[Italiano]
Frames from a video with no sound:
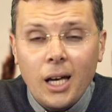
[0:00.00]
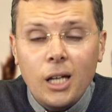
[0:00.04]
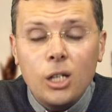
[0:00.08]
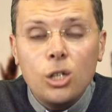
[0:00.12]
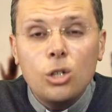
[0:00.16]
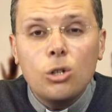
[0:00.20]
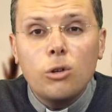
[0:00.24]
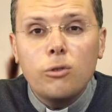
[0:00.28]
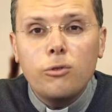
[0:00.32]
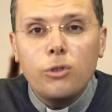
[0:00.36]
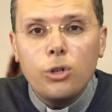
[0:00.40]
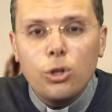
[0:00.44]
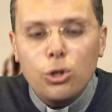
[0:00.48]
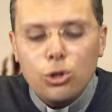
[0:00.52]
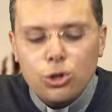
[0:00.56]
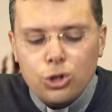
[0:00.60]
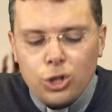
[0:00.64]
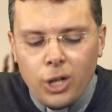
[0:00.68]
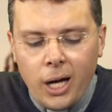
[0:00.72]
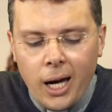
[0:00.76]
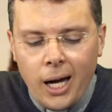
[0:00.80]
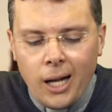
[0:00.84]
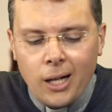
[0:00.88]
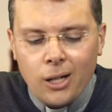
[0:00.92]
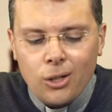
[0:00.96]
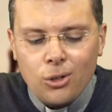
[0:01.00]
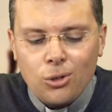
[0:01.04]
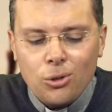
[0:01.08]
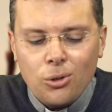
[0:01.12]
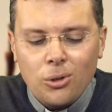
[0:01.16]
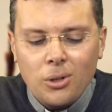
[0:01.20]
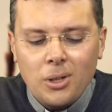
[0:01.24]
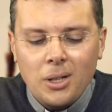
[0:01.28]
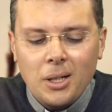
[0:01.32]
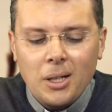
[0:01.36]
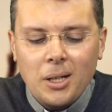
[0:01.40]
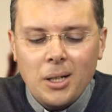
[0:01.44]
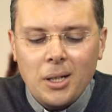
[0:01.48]
Io vi ho
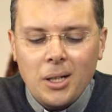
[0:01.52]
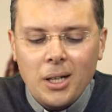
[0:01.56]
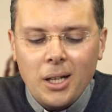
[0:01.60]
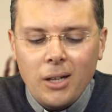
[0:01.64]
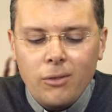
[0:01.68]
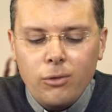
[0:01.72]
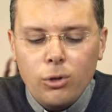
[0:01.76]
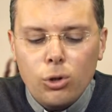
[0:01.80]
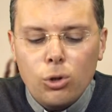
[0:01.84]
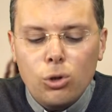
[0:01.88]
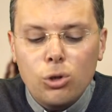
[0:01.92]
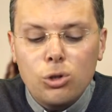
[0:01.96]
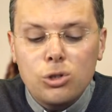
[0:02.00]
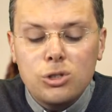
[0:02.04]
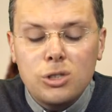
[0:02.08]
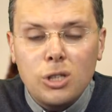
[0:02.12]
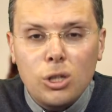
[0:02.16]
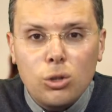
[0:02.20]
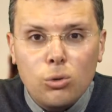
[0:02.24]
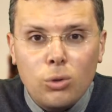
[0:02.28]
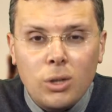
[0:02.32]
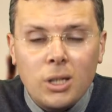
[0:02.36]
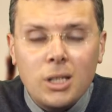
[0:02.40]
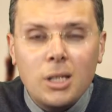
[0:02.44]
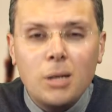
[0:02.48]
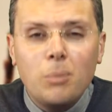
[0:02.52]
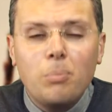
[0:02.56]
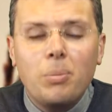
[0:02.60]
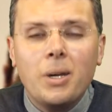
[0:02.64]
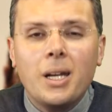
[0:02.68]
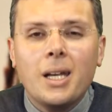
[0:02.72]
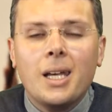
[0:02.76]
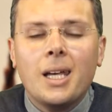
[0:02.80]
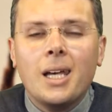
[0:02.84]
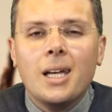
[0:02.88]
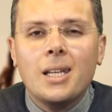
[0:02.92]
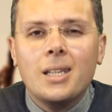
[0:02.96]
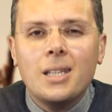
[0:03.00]
scelto, vi ho costituiti
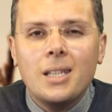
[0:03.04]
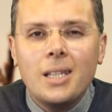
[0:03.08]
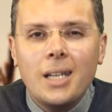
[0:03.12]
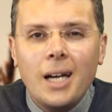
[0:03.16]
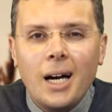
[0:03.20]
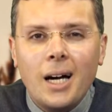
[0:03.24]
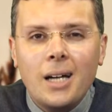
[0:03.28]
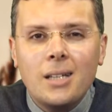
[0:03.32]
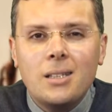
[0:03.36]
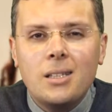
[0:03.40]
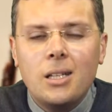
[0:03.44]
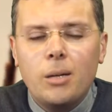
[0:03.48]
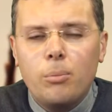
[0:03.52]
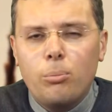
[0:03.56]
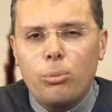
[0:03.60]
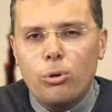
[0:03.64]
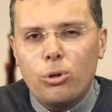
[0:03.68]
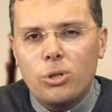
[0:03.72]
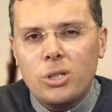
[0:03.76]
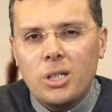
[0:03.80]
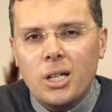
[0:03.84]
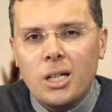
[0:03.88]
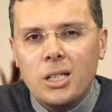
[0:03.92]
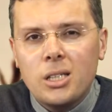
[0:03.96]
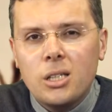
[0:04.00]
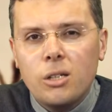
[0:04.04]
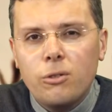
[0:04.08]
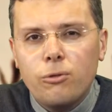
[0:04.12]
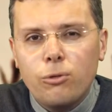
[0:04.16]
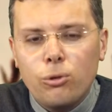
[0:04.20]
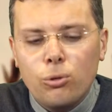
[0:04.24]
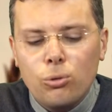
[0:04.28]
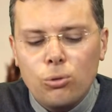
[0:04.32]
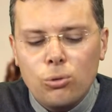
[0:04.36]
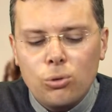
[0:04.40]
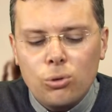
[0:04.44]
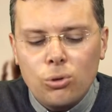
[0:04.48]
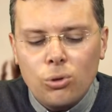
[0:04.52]
perché andiate e portiate
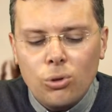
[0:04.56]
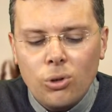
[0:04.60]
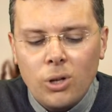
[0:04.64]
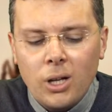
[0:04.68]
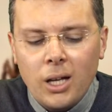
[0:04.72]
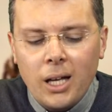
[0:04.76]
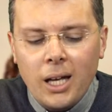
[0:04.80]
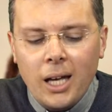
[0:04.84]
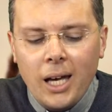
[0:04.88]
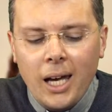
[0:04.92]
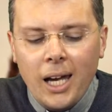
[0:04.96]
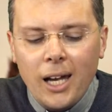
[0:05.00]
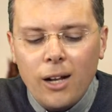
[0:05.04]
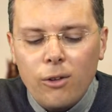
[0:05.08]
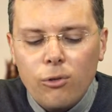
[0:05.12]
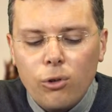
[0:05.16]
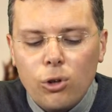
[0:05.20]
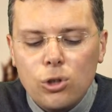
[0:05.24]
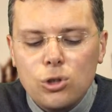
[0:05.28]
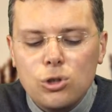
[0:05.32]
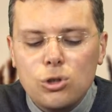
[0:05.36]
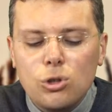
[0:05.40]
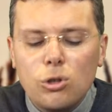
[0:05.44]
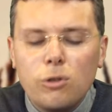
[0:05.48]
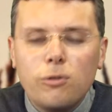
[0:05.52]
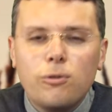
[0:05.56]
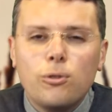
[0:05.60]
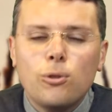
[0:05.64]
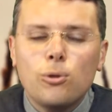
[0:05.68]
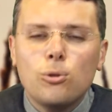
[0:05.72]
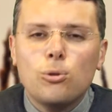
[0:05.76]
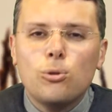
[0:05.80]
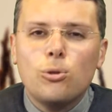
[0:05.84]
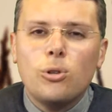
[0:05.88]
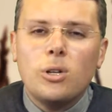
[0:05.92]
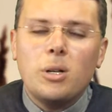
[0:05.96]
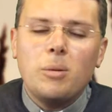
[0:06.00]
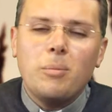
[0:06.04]
frutto e il vostro
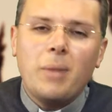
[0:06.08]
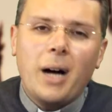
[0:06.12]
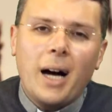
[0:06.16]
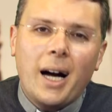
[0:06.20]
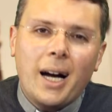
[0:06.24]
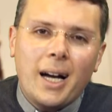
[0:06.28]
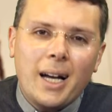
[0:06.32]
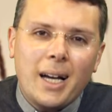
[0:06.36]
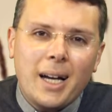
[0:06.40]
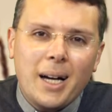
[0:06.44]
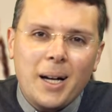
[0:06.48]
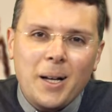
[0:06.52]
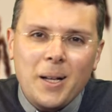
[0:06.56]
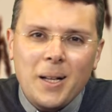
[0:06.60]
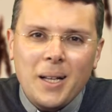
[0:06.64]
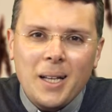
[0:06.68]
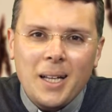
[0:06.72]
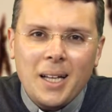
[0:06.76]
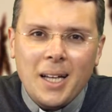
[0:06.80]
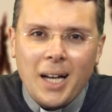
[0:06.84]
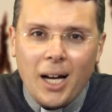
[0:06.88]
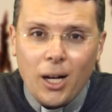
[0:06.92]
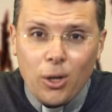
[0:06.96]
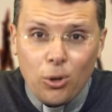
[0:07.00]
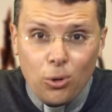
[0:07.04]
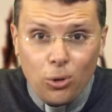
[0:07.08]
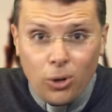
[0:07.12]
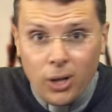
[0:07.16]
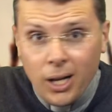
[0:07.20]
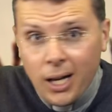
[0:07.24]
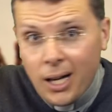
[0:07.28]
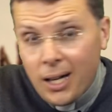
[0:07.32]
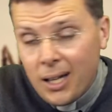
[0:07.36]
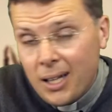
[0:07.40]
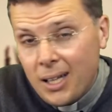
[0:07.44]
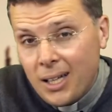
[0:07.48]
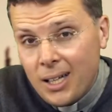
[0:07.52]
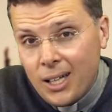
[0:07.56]
frutto rimanga.
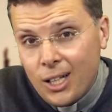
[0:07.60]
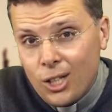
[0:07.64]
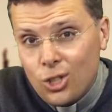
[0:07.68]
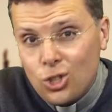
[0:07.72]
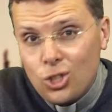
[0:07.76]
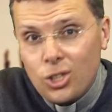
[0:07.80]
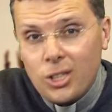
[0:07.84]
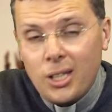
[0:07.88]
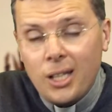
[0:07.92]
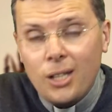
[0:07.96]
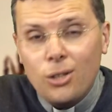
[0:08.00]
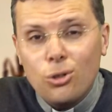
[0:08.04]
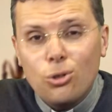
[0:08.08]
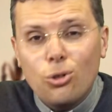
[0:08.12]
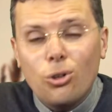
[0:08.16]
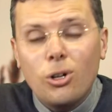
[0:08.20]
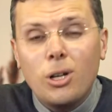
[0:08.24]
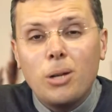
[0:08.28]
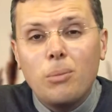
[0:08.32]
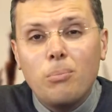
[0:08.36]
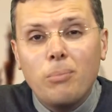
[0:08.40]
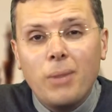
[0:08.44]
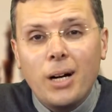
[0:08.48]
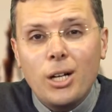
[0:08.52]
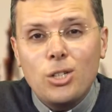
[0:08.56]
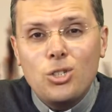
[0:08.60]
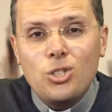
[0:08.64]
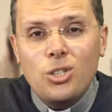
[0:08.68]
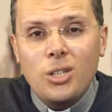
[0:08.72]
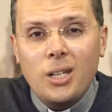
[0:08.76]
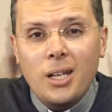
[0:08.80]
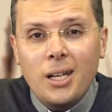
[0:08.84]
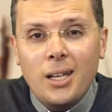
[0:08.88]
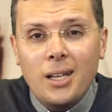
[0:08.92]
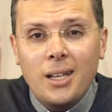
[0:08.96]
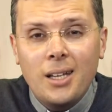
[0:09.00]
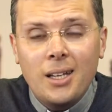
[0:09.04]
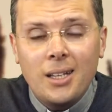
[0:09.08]
Ancora c'è dentro
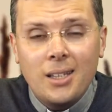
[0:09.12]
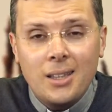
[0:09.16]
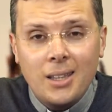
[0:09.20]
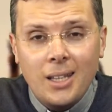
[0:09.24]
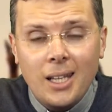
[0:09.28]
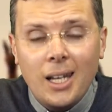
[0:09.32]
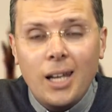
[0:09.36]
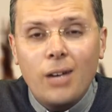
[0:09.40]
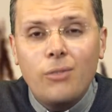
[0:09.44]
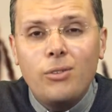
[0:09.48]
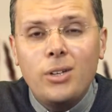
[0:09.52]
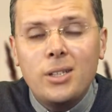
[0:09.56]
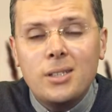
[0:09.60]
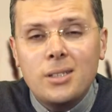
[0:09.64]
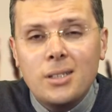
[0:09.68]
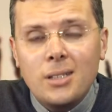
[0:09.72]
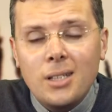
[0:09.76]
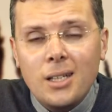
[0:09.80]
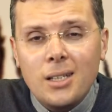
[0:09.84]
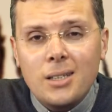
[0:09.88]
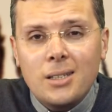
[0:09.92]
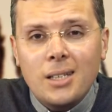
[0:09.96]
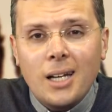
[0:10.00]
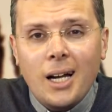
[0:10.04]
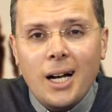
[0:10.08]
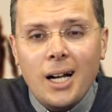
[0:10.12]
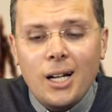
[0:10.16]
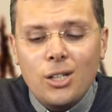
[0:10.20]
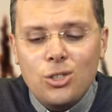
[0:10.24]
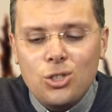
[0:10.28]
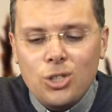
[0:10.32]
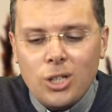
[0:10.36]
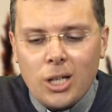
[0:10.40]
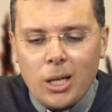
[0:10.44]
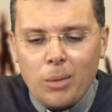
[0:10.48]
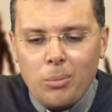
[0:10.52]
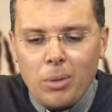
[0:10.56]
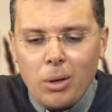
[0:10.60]
l'immagine della vite dei
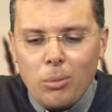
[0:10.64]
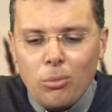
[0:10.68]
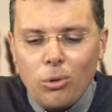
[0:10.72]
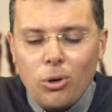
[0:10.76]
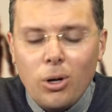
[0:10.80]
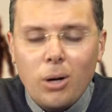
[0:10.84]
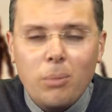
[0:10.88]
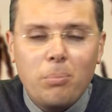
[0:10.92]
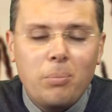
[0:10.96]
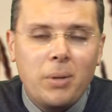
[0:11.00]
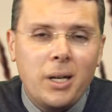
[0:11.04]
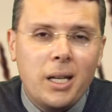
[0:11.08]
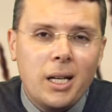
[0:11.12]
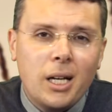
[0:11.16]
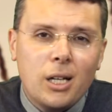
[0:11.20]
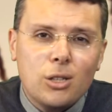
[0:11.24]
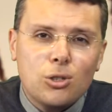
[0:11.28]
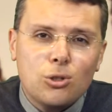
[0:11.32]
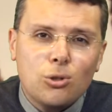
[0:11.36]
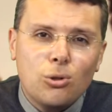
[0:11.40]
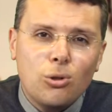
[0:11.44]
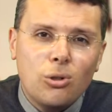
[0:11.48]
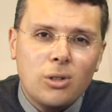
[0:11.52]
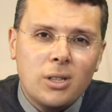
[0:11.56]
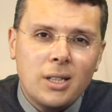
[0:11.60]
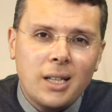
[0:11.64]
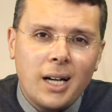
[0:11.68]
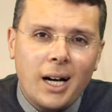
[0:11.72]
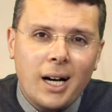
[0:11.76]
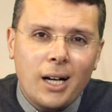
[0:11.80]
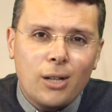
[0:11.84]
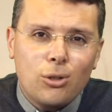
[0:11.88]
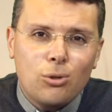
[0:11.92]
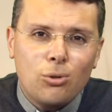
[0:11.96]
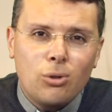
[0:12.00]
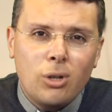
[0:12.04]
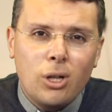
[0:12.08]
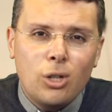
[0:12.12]
tralci che abbiamo appena
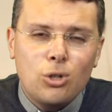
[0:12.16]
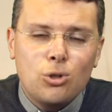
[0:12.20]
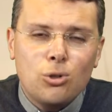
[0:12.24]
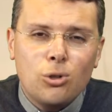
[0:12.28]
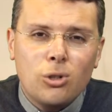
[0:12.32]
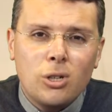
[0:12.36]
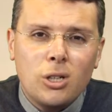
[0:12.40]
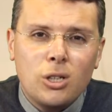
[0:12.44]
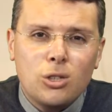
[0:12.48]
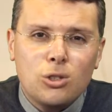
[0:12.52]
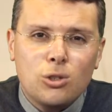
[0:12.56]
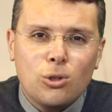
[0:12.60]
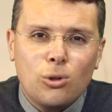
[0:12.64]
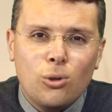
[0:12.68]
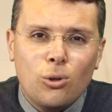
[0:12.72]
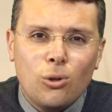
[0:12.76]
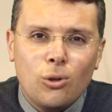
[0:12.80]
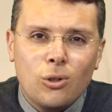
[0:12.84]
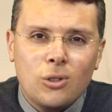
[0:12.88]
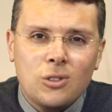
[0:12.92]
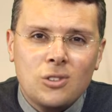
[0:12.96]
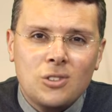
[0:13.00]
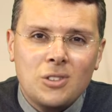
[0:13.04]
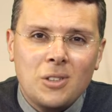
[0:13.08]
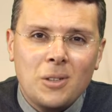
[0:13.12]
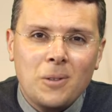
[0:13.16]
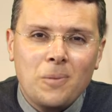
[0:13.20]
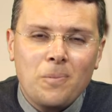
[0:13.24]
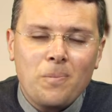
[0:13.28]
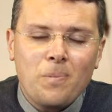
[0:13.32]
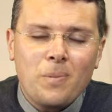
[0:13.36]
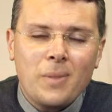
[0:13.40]
ascoltato nei giorni scorsi.